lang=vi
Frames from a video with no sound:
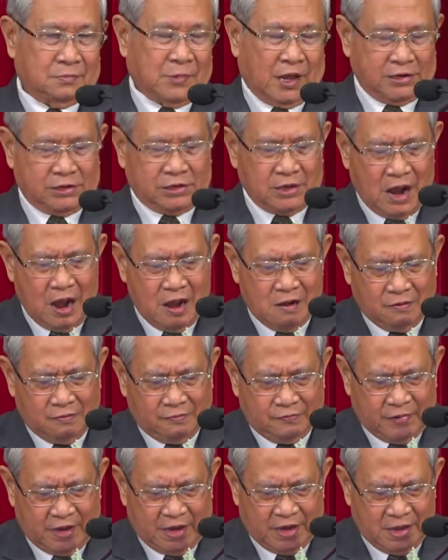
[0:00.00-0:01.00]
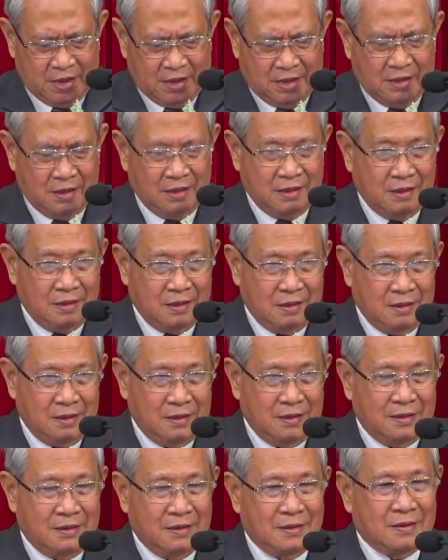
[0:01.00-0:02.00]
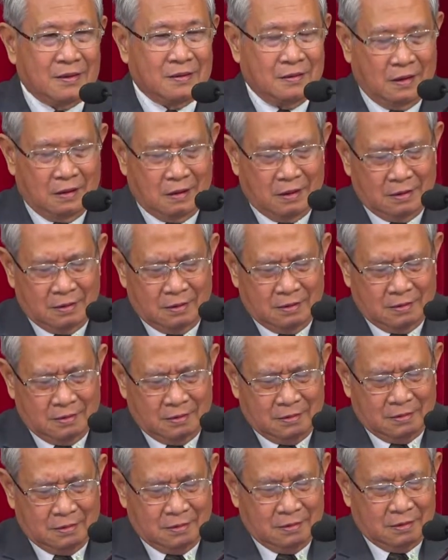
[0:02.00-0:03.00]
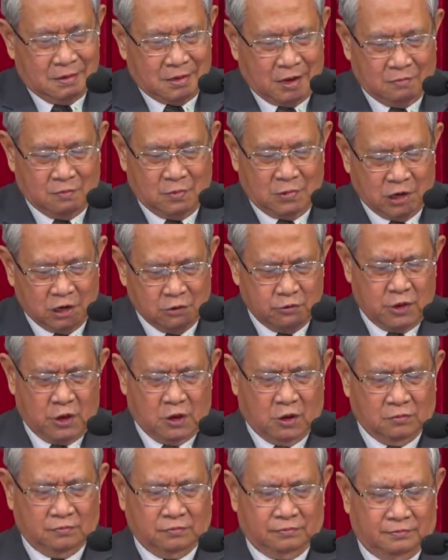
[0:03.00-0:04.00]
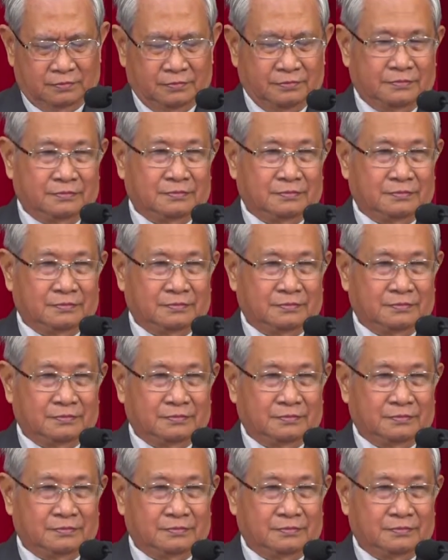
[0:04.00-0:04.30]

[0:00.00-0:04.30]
Tại sao? Vì nó không hữu dụng,